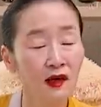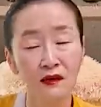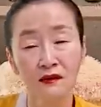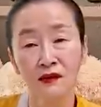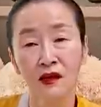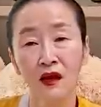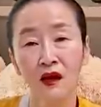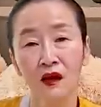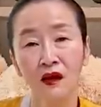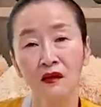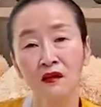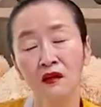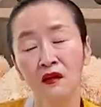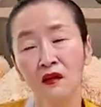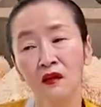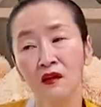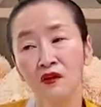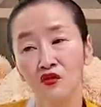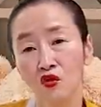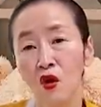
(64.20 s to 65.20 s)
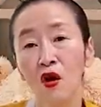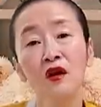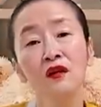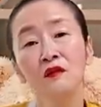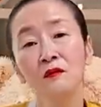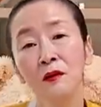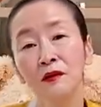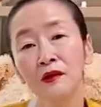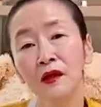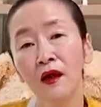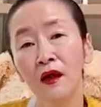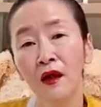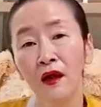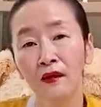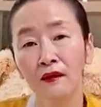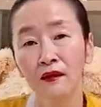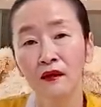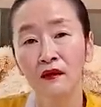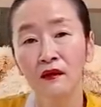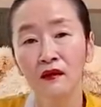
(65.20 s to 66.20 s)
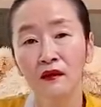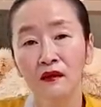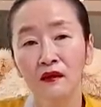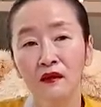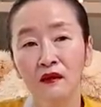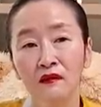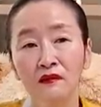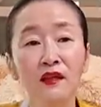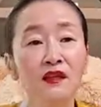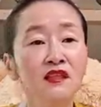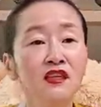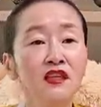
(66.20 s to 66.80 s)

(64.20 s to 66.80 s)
항상 저항을 받아. 근데